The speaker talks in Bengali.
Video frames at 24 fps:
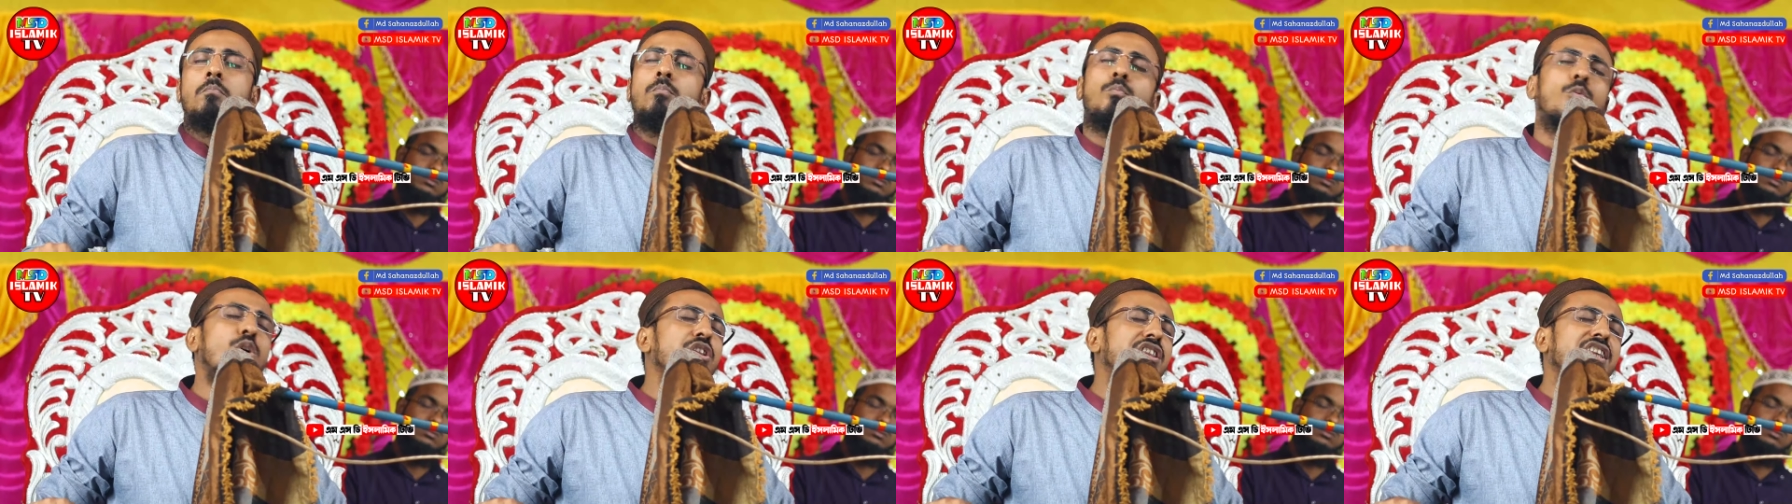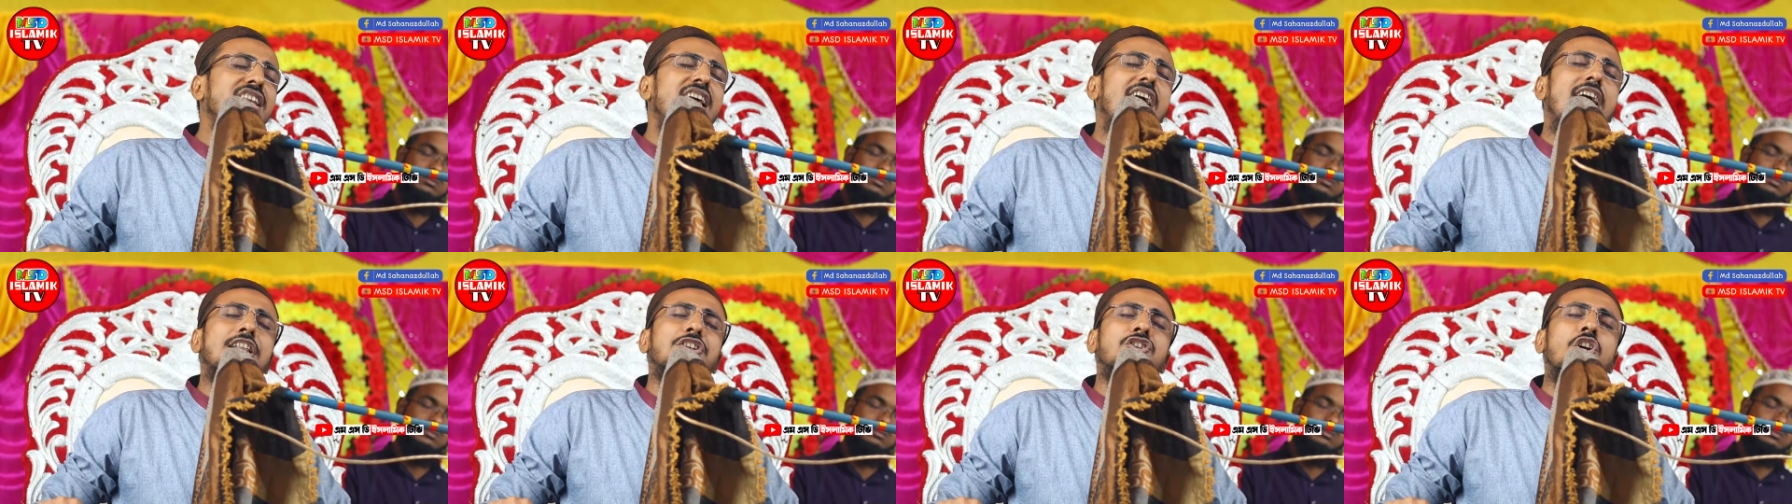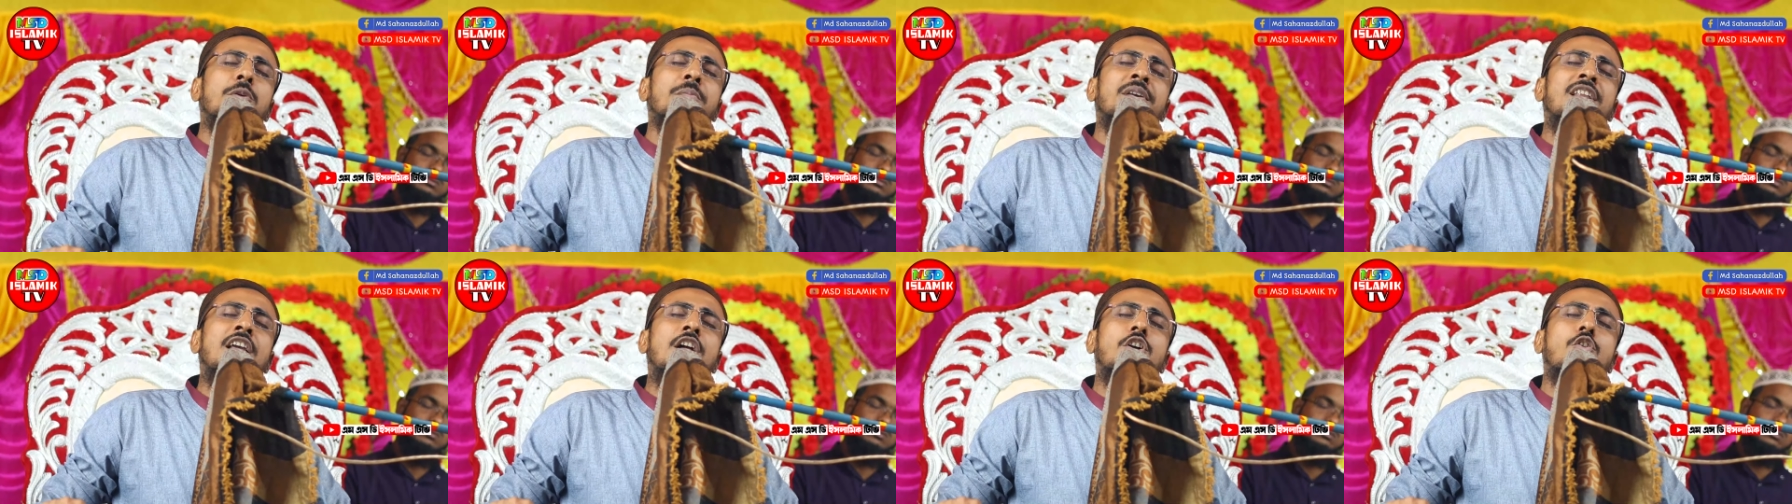মদিনার
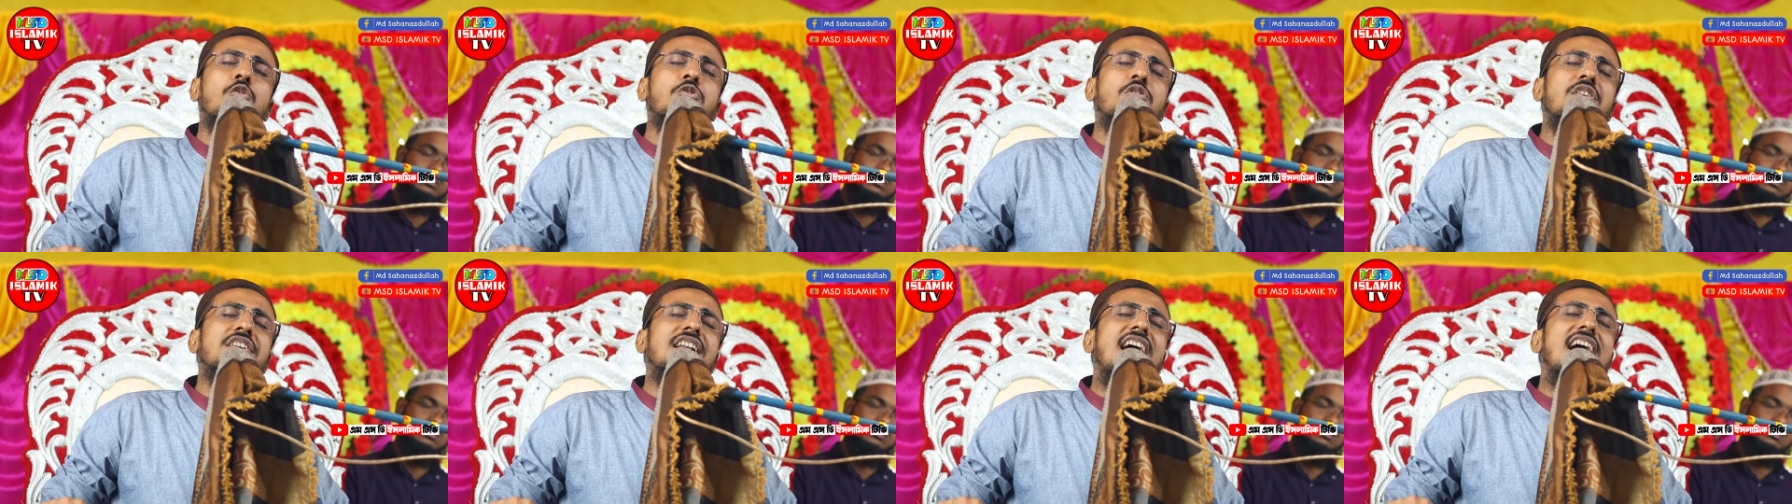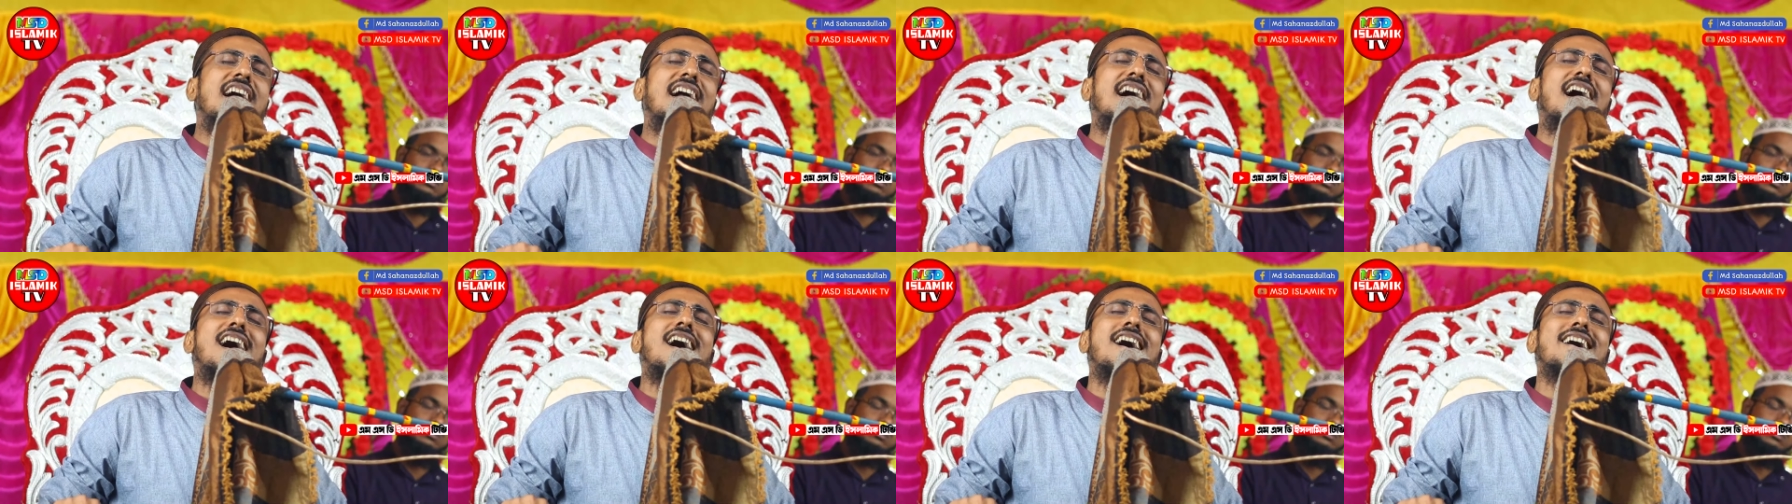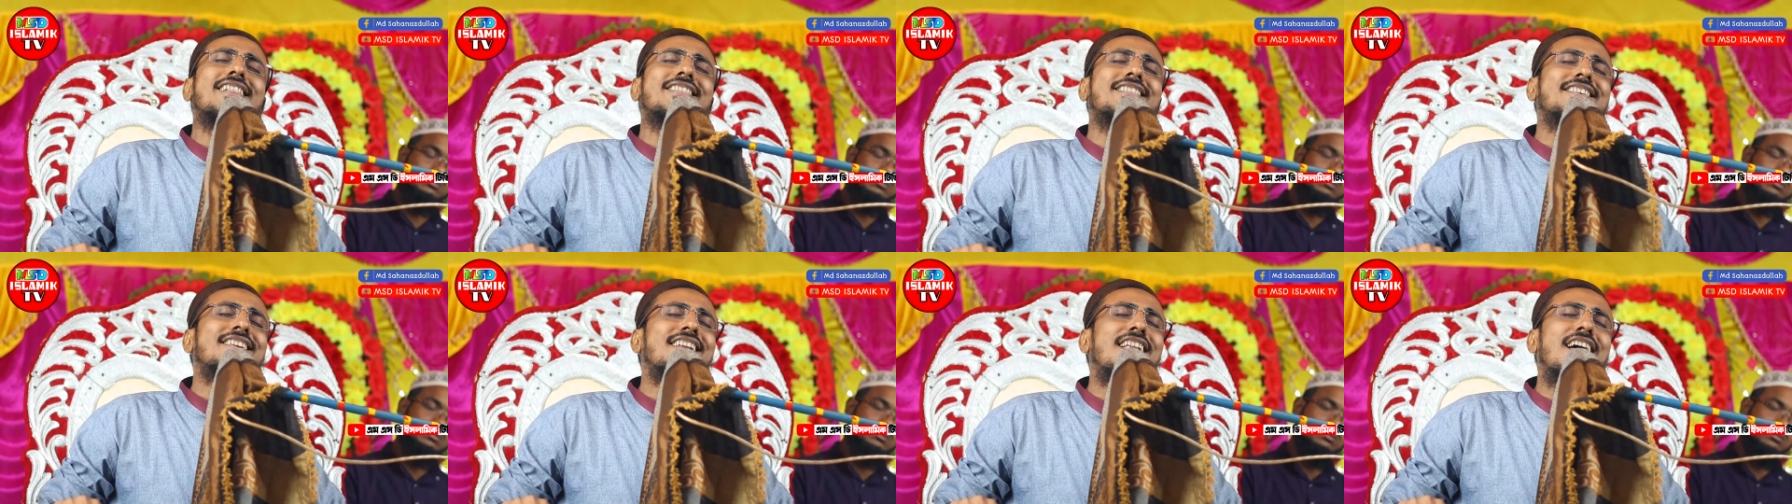জমিনে ডাকাত